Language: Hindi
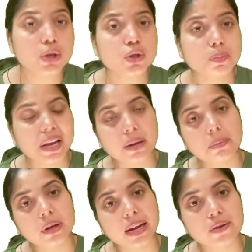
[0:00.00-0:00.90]
जो पहला
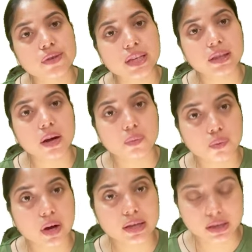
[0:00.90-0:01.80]
क्रायोस्टेट था
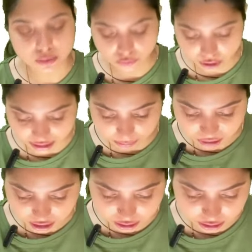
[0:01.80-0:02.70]
फर्स्ट वो
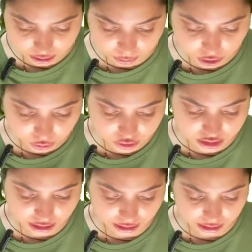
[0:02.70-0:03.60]
डेनमार्क के अंदर प्रोड्यूस
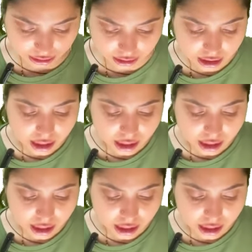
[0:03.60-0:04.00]
किया गया था